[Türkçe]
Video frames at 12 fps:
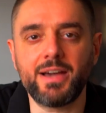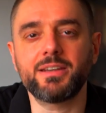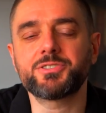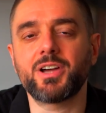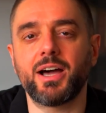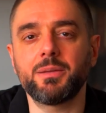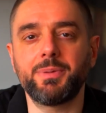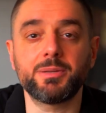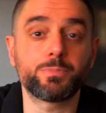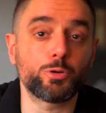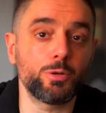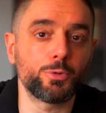Ayrıca iPad
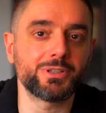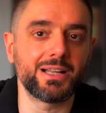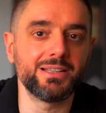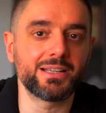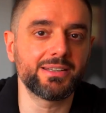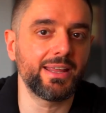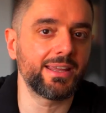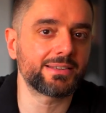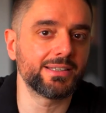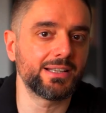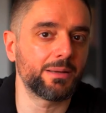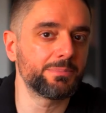Pro modellerine
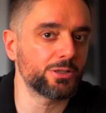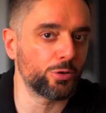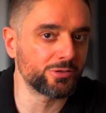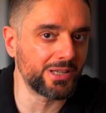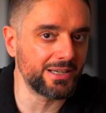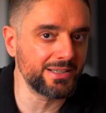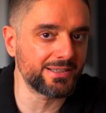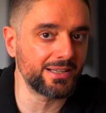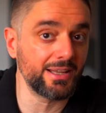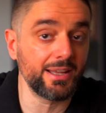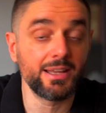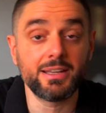eklenen bir özellik
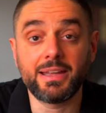ile